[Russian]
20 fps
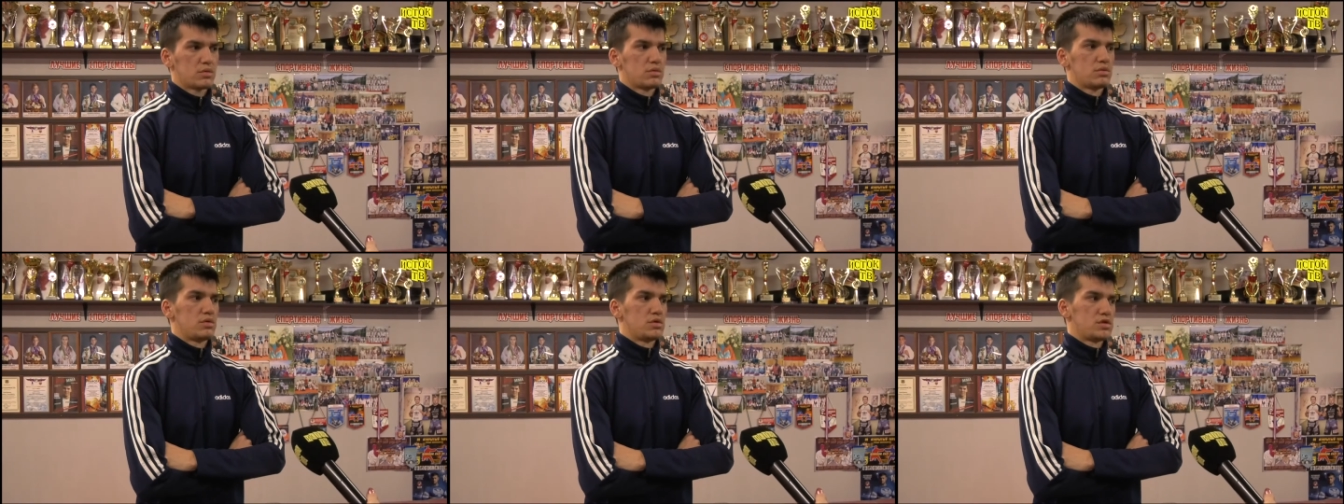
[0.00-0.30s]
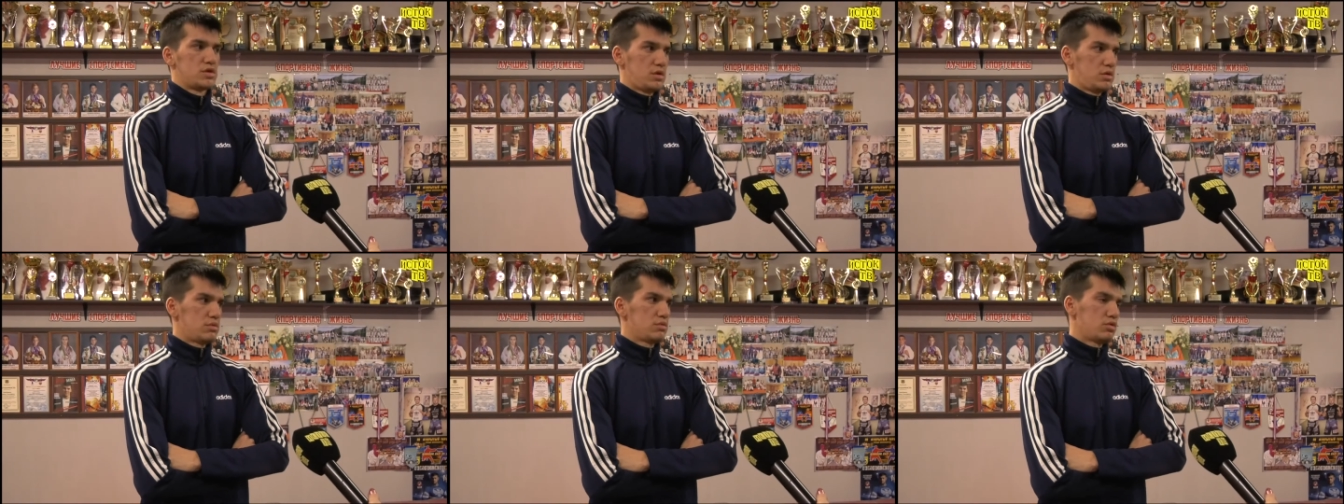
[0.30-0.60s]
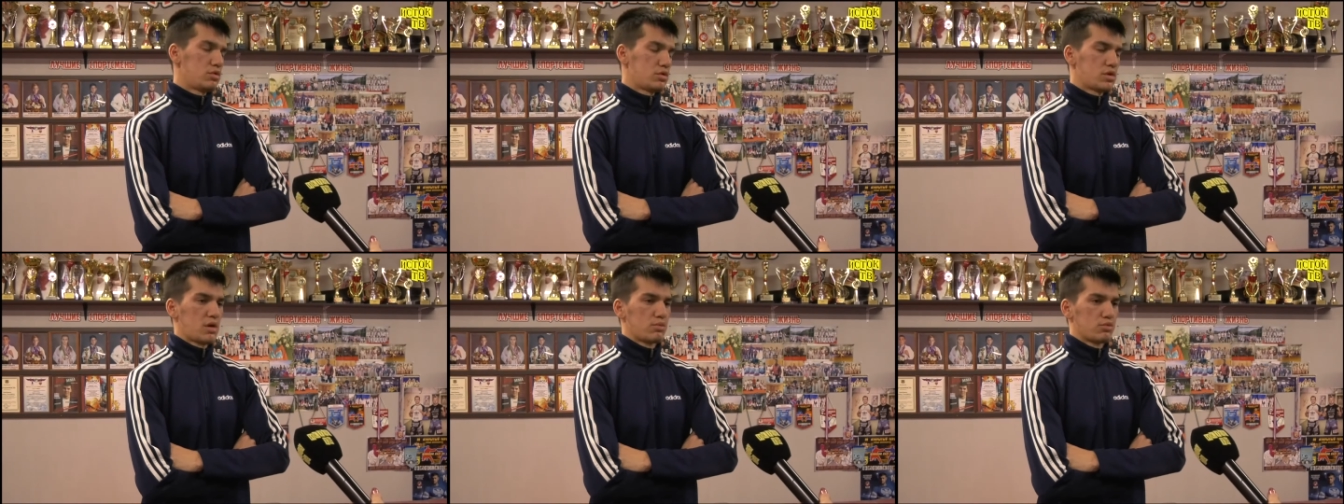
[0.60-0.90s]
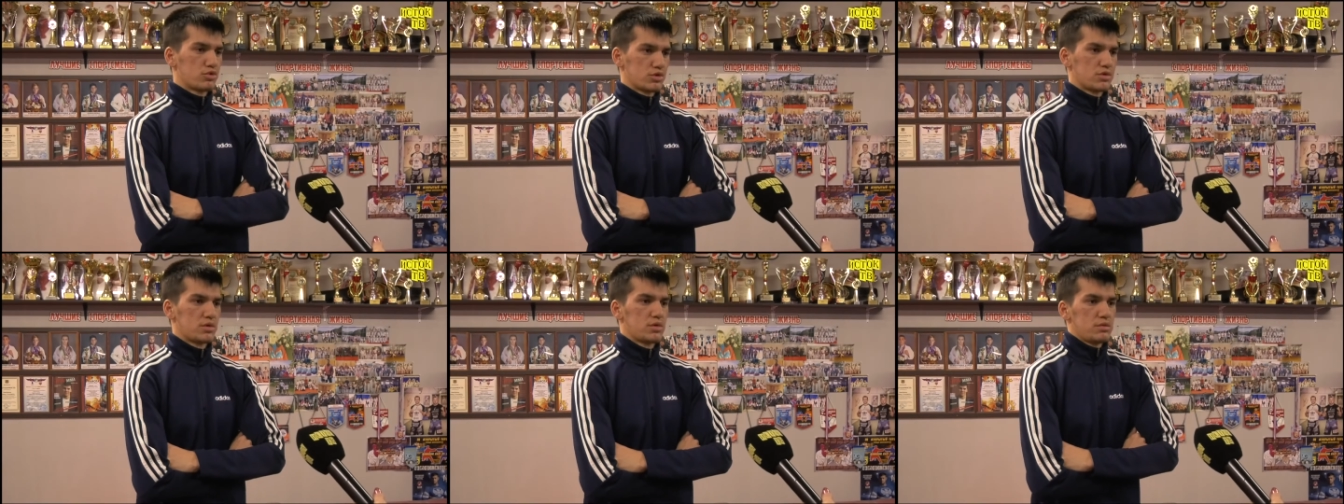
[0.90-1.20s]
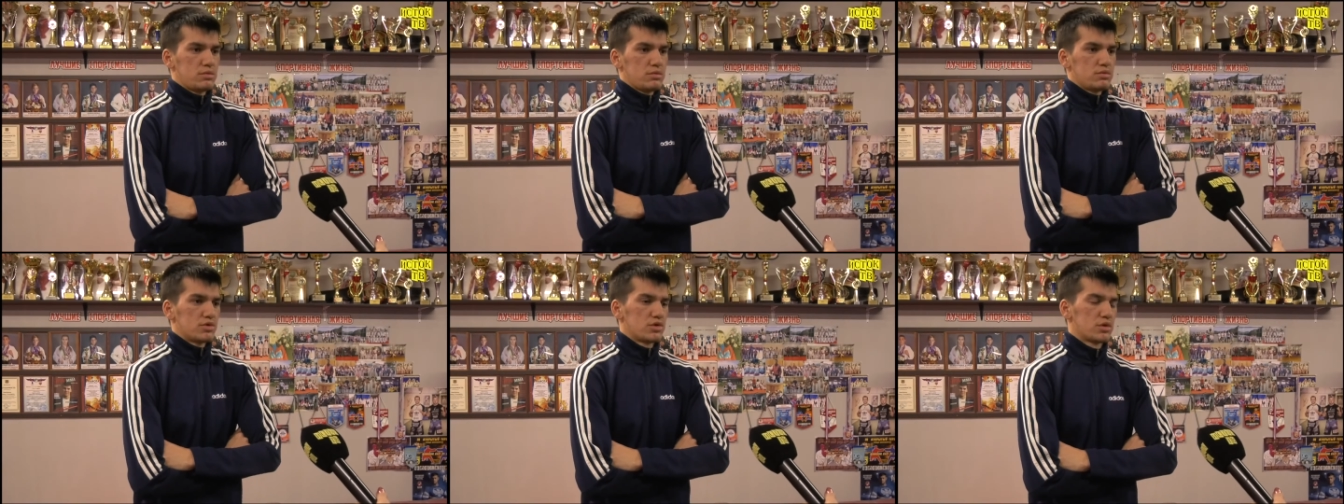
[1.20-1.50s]
То есть, ну и там уже,
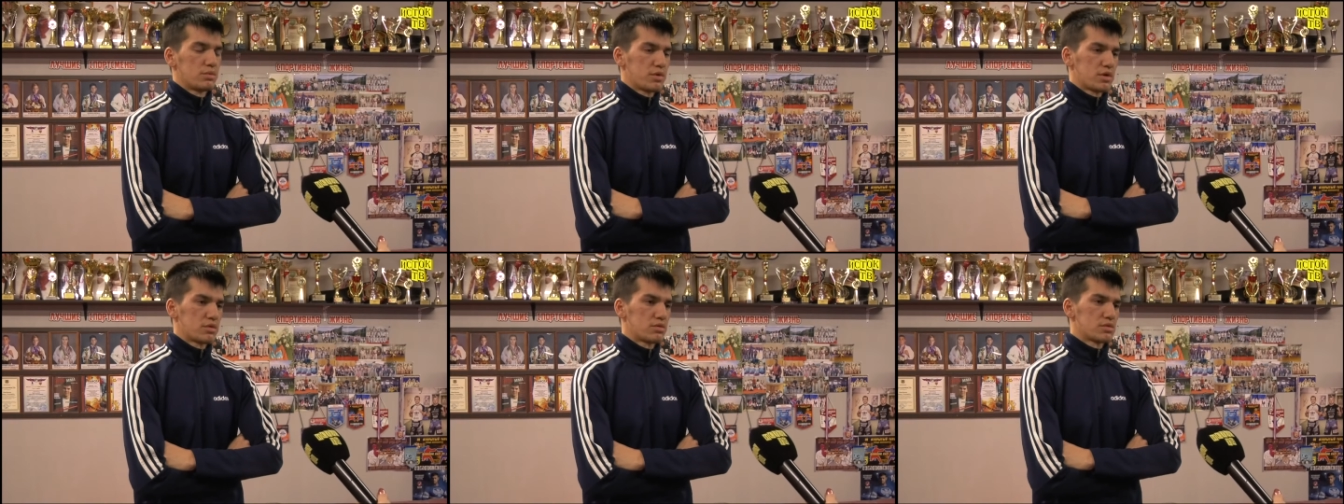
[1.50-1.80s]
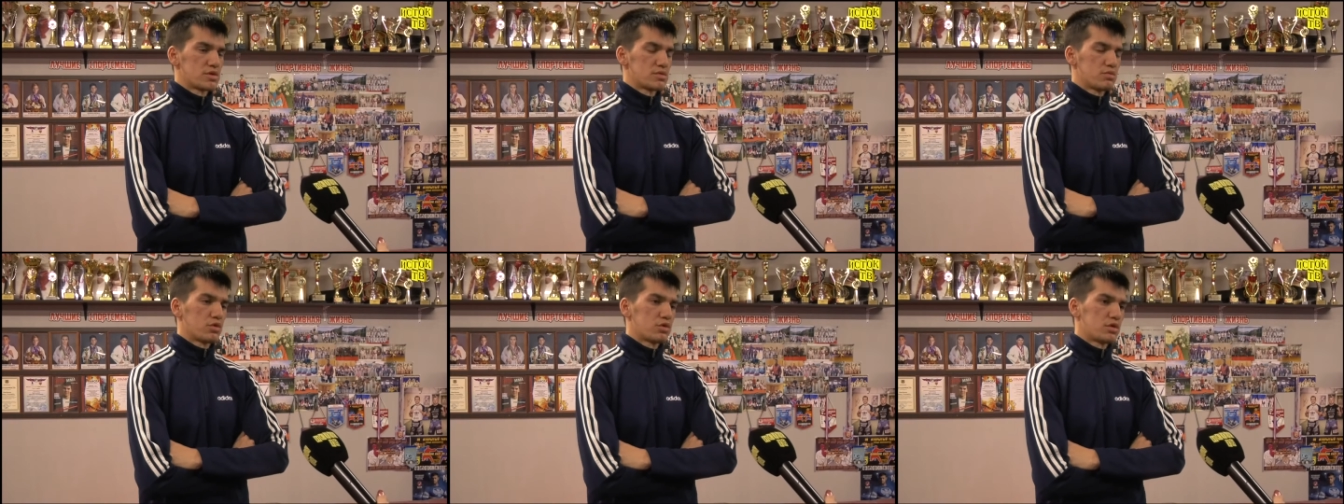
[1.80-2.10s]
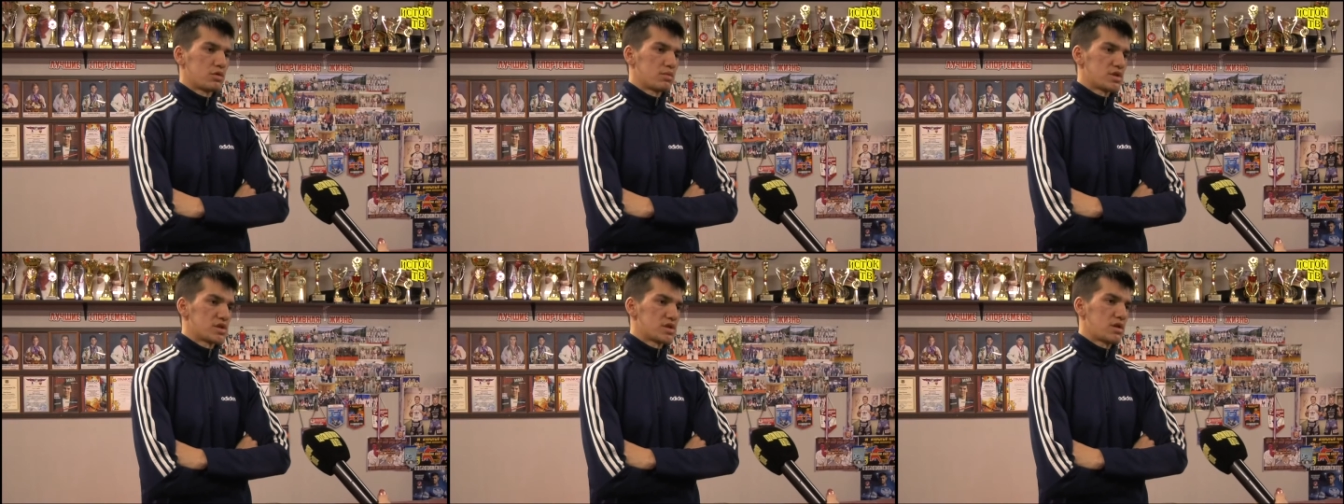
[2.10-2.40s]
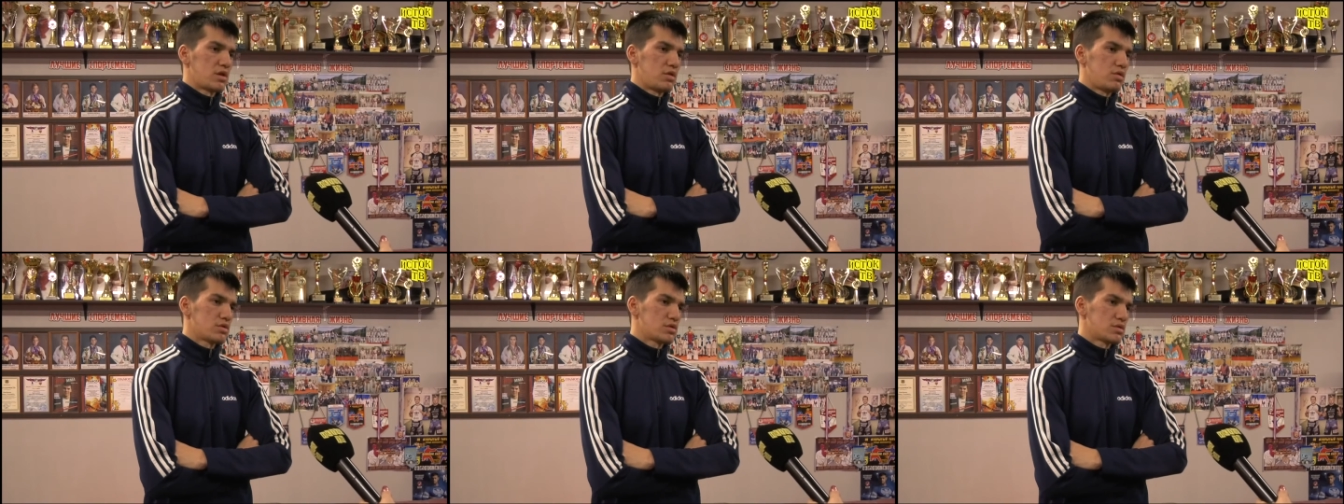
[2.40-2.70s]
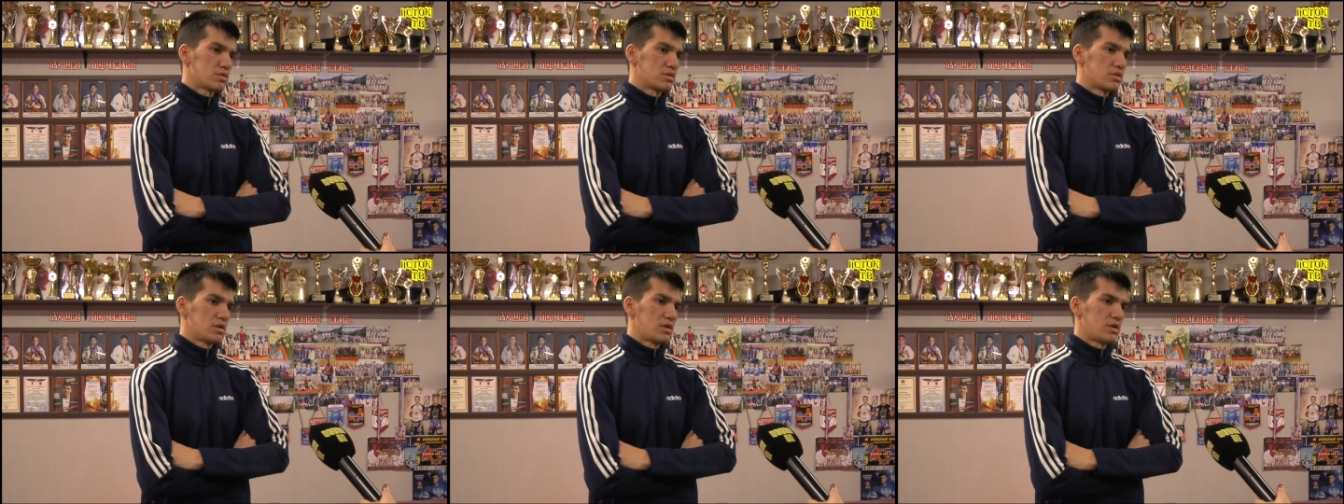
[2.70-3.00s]
уже потом смотрим, остается
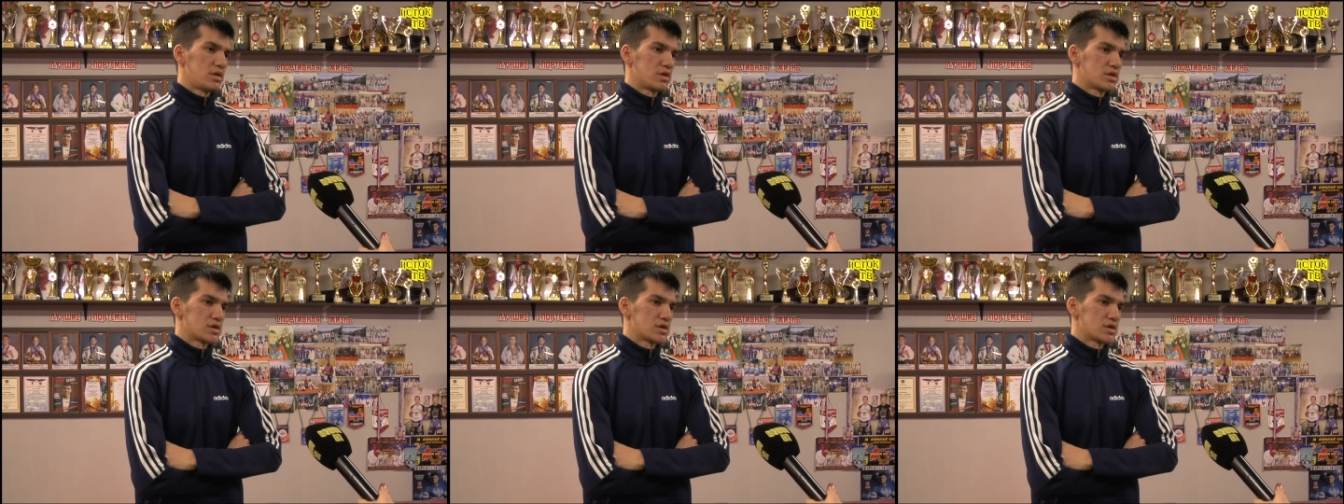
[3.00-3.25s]
он или не